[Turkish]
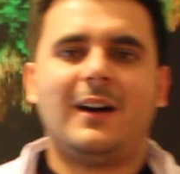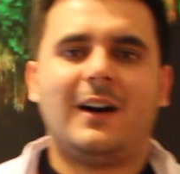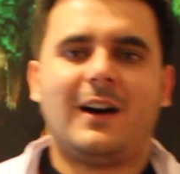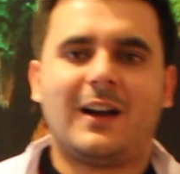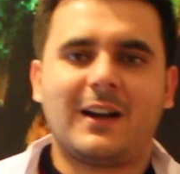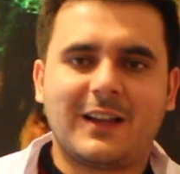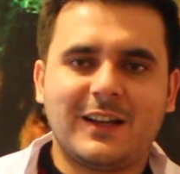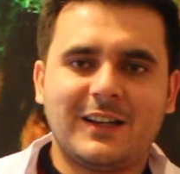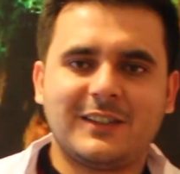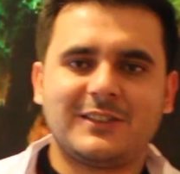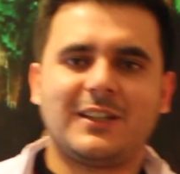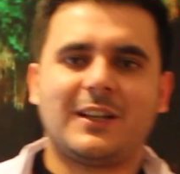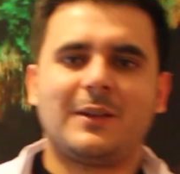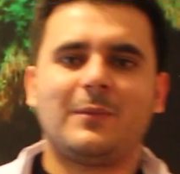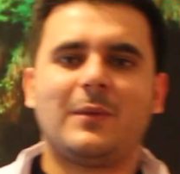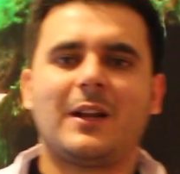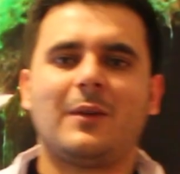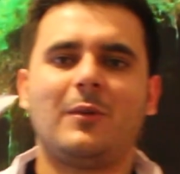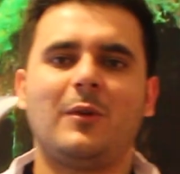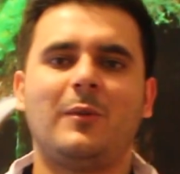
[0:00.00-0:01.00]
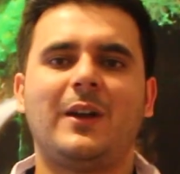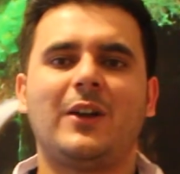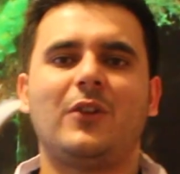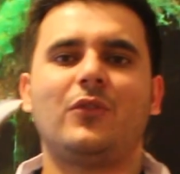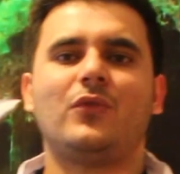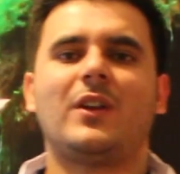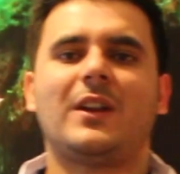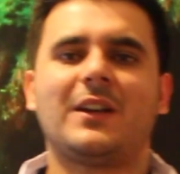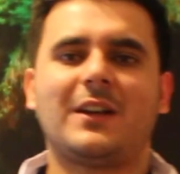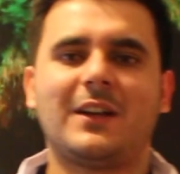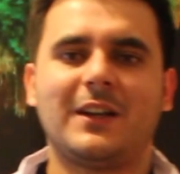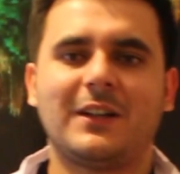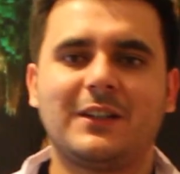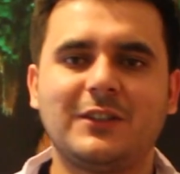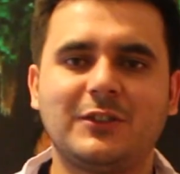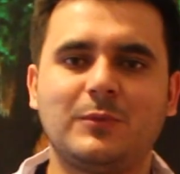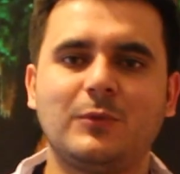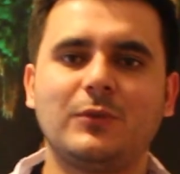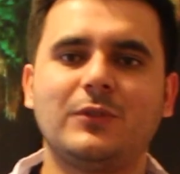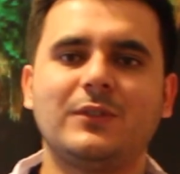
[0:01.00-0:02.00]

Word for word: Arkadaşlar merhaba ben Önder Karakış.